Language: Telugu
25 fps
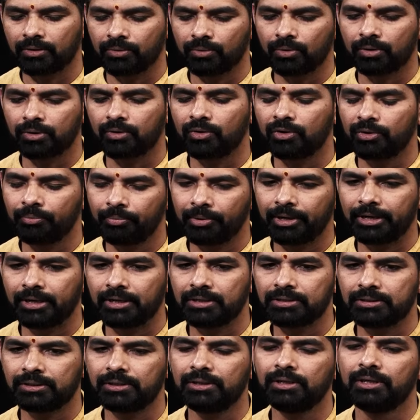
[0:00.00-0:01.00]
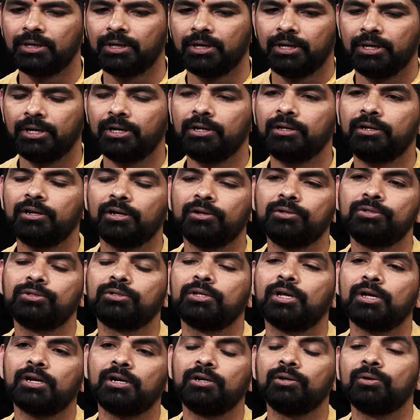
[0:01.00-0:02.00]
గొడవలు పడేసి వీళ్ళు
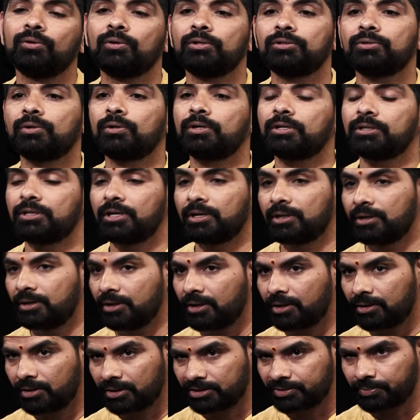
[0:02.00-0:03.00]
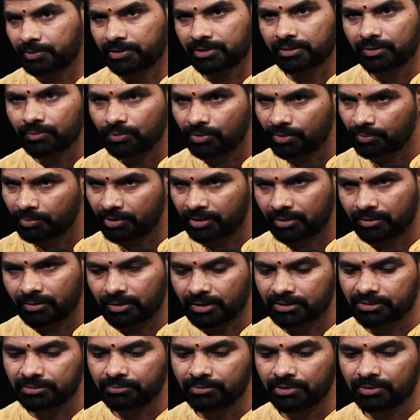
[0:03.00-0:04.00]
గెలుస్తారు అనుకున్న చోట సడన్గా అన్ఎక్స్పెక్టెడ్ కూడిపోయే
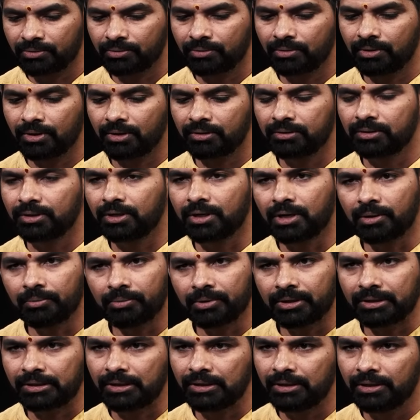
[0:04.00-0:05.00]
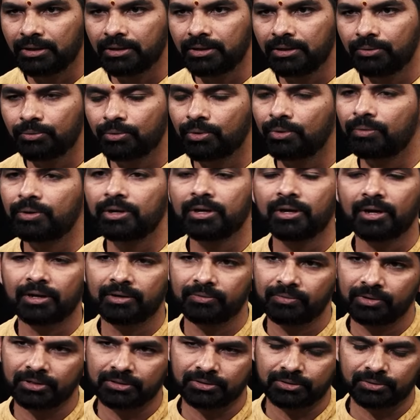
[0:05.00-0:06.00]
అవకాశం ఎక్కువగా ఉంది కాబట్టి కాబట్టి ఇది ఓవర్
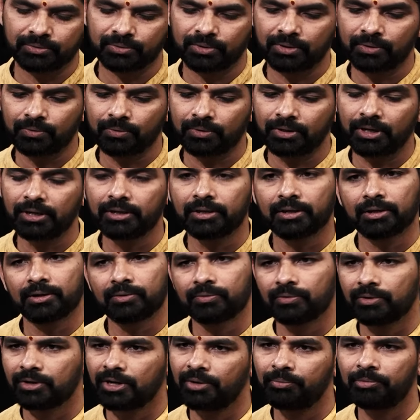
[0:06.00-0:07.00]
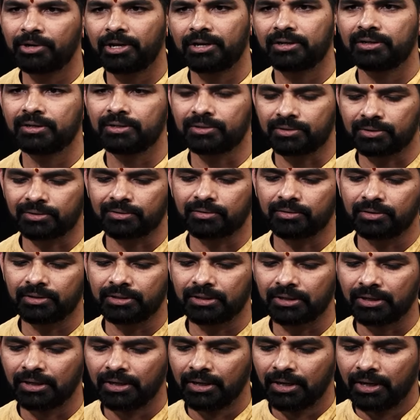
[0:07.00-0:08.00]
కాన్ఫిడెన్స్ ఉండకుండా కేర్ఫుల్గా ప్లాన్ చేసుకోవాలి
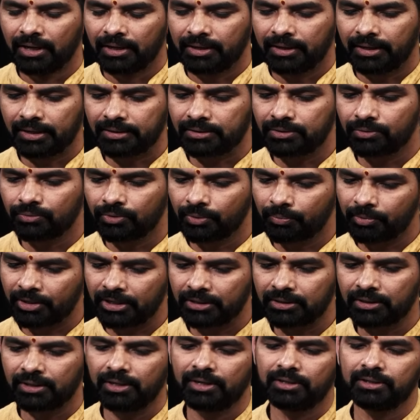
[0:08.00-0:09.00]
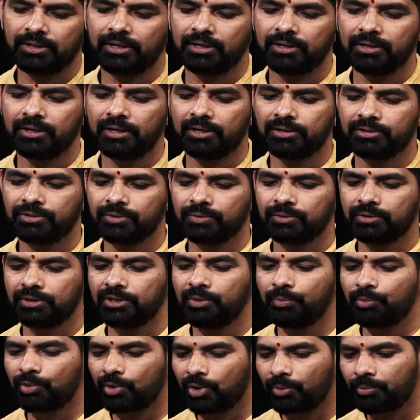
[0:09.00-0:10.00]
నెక్స్ట్ విపరీతంగా ధనం ఖర్చు అవుతుంది
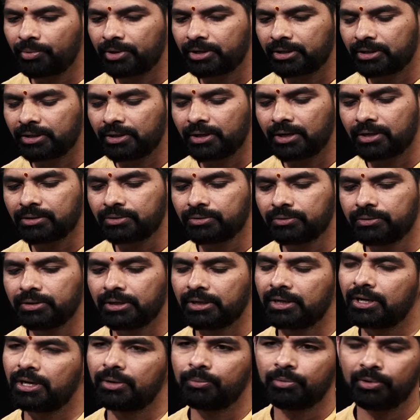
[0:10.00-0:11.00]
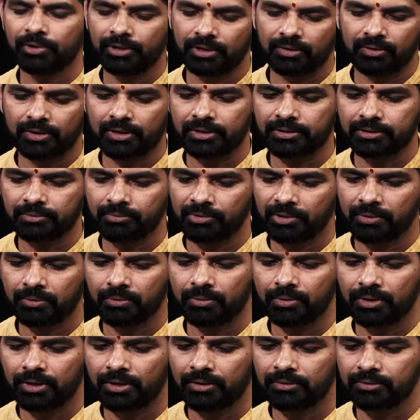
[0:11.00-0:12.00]
ప్రాపర్టీ లాస్ ఇంకా పోయే అవకాశం
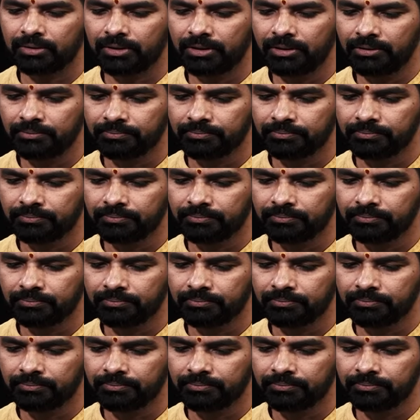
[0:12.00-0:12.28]
ఎక్కువగా ఉంది